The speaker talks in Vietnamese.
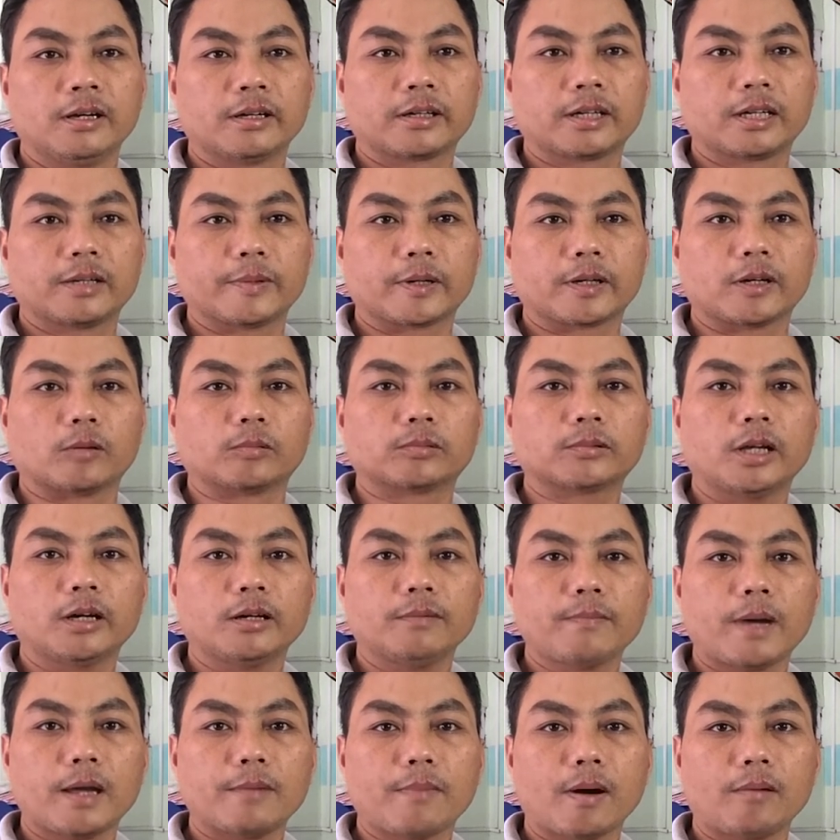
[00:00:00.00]
khi mà đụng tới
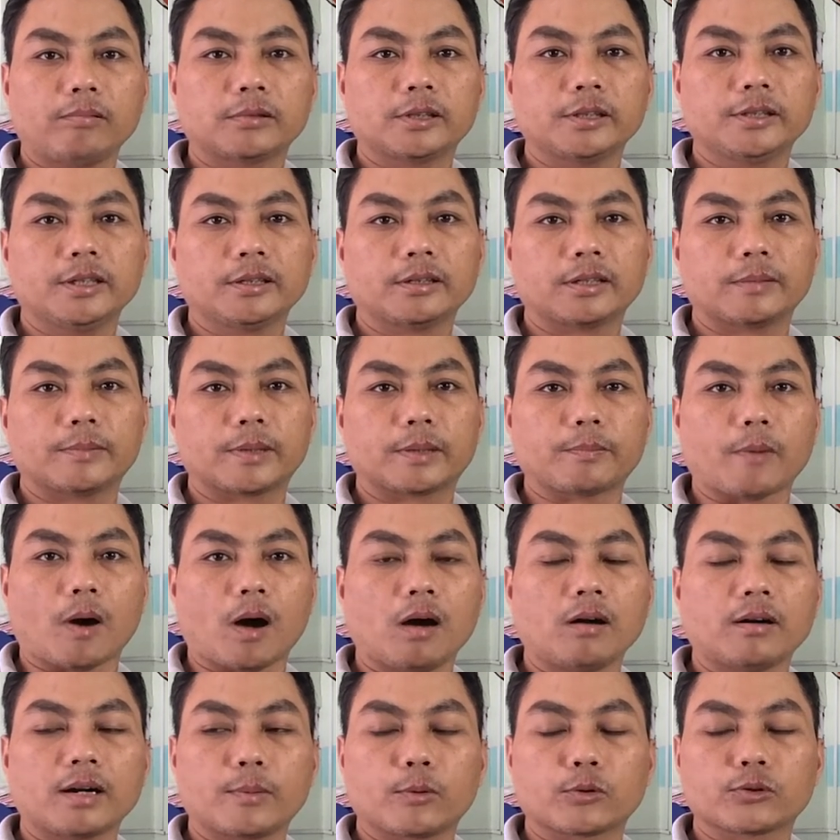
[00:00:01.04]
máy móc thứ nhất là mình
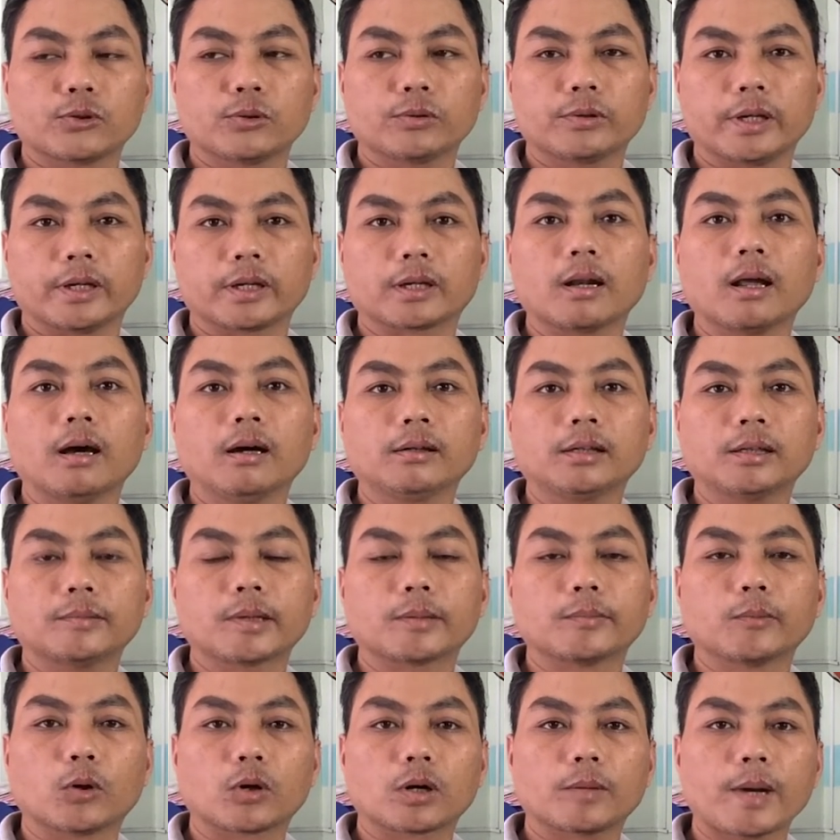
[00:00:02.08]
bỏ ra một số tiền lớn để mình
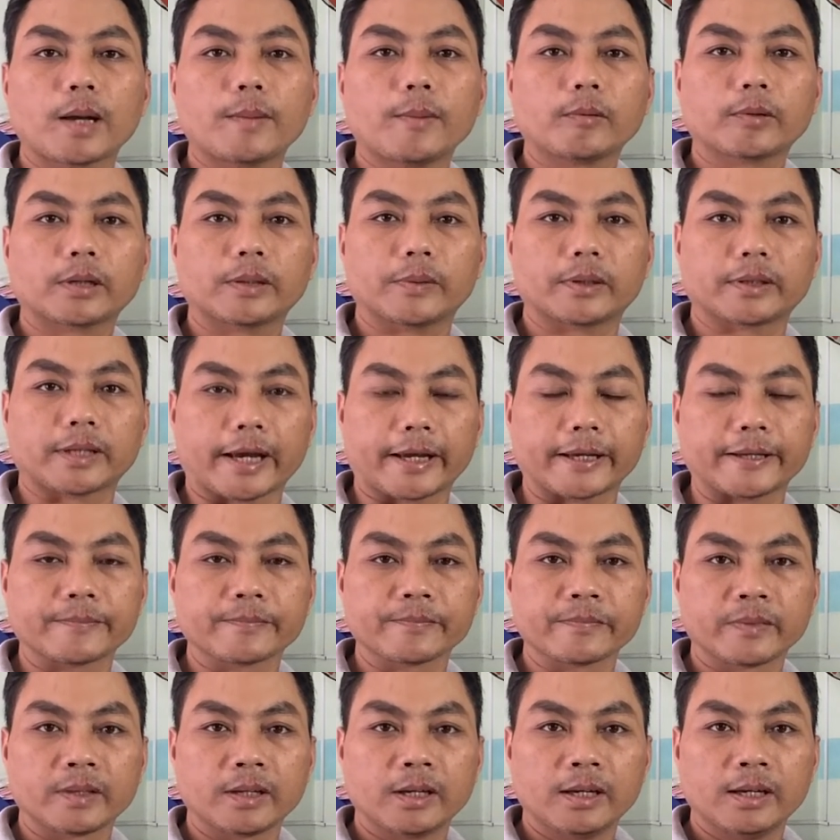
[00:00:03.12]
mua cái máy móc về mình chạy
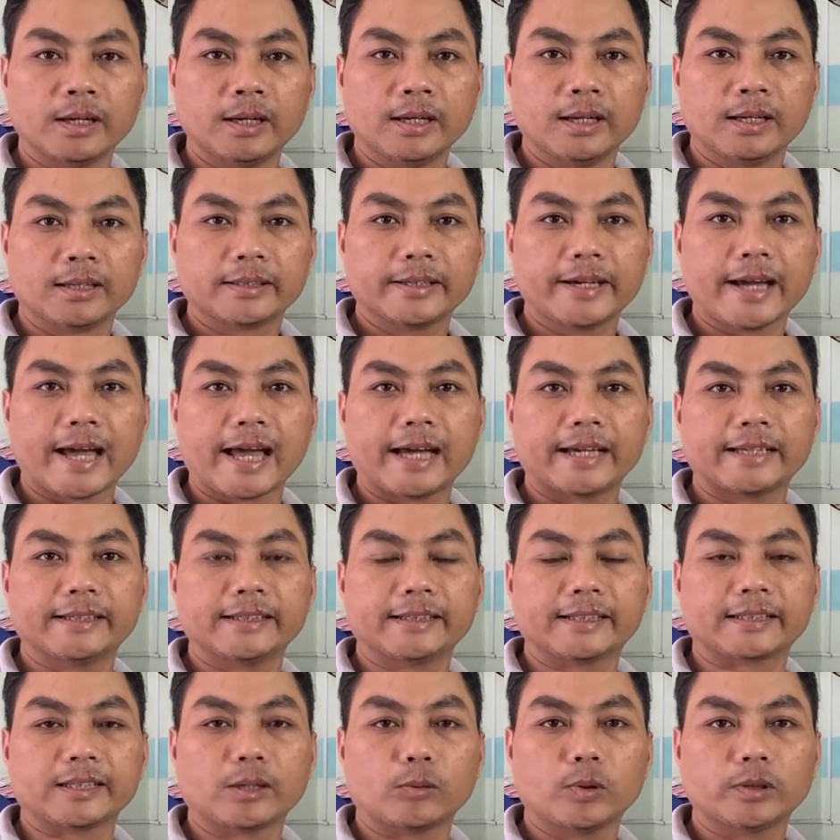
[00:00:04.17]
thứ hai đó
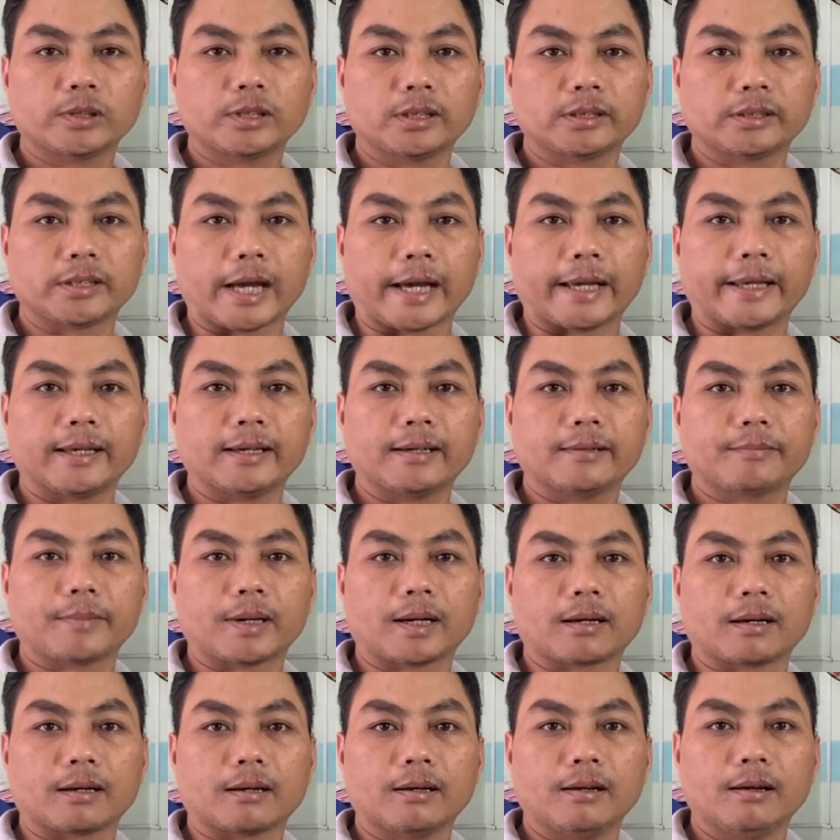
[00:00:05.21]
là trong quá trình chạy mà
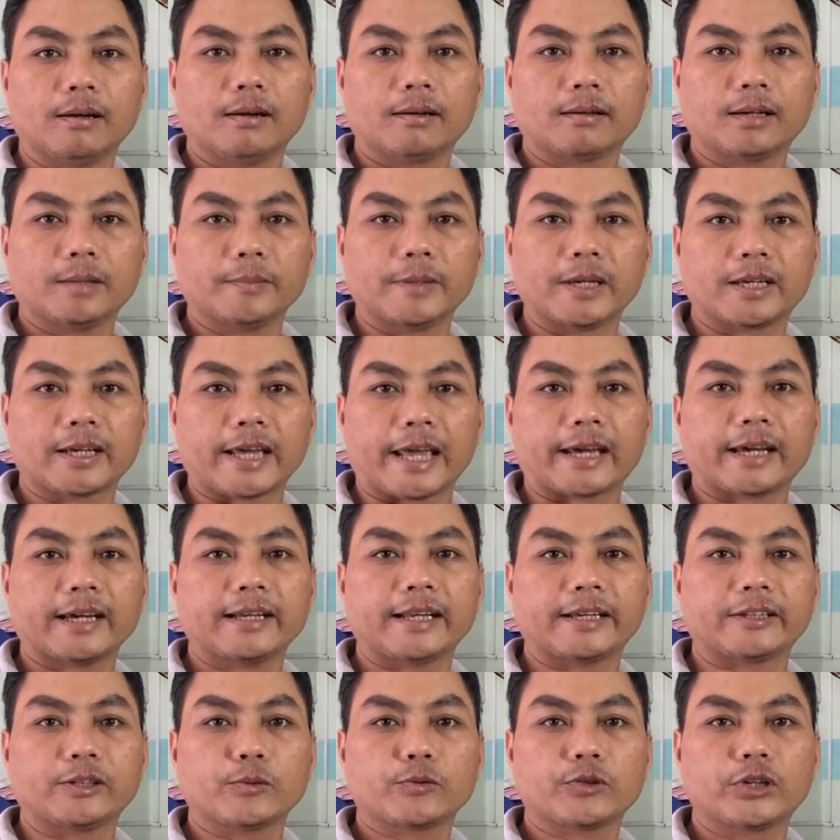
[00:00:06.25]
nó bị kẹt cái
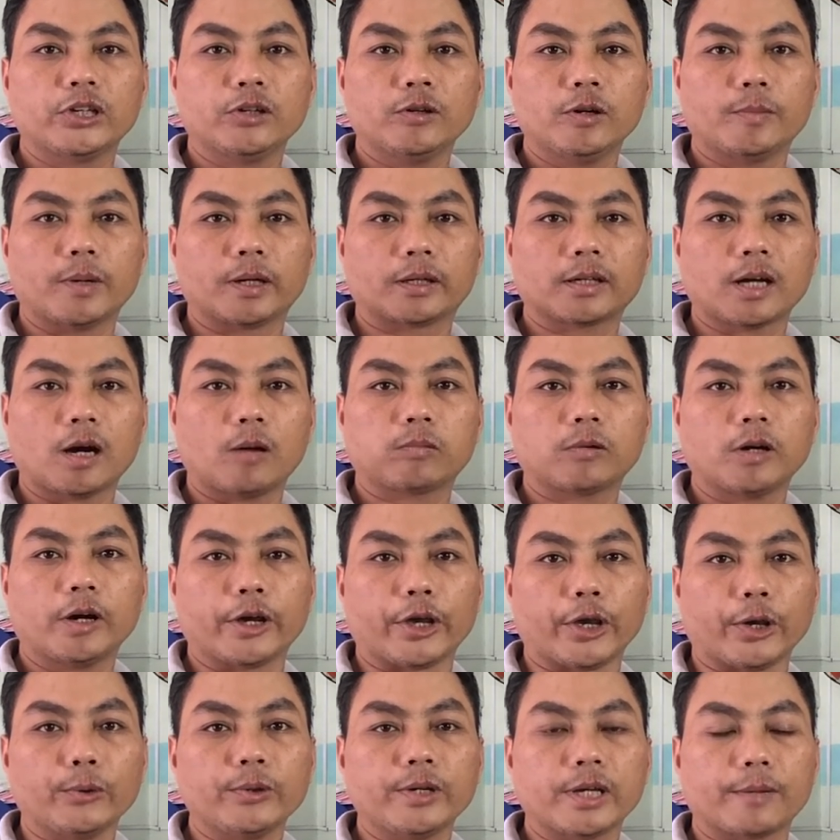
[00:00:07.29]
này chút xíu mà mình không có
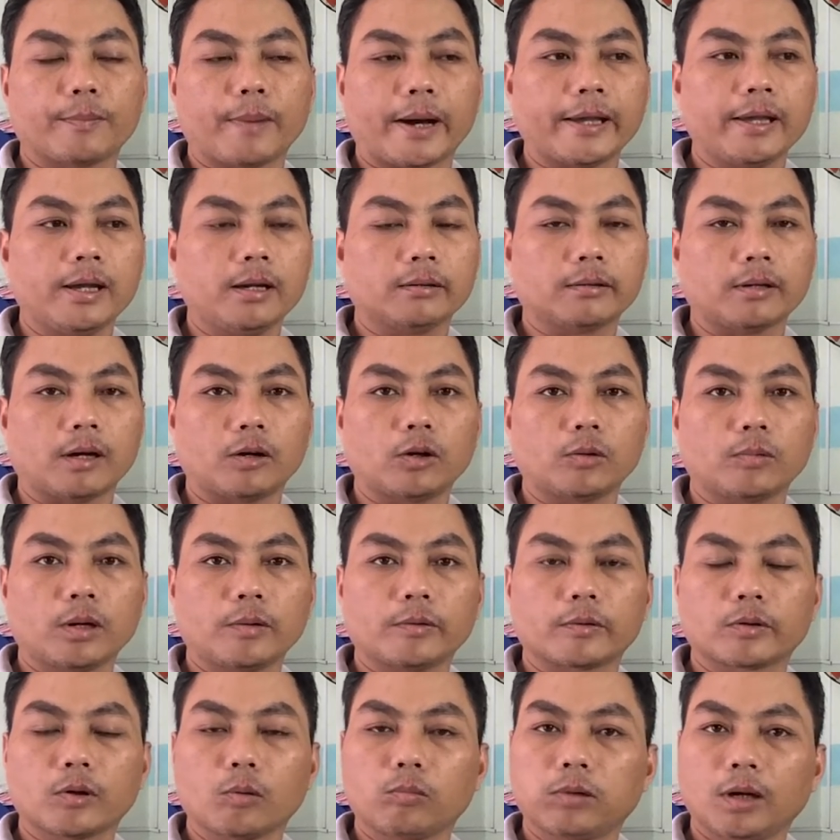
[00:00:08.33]
hiểu về máy đó lúc đó
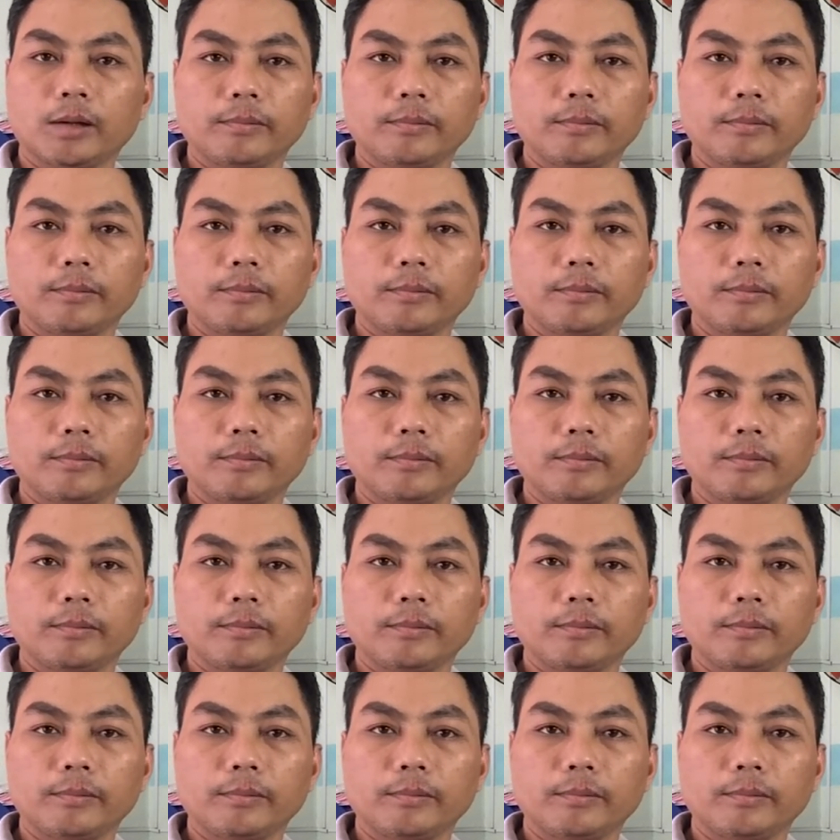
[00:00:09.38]
mình rung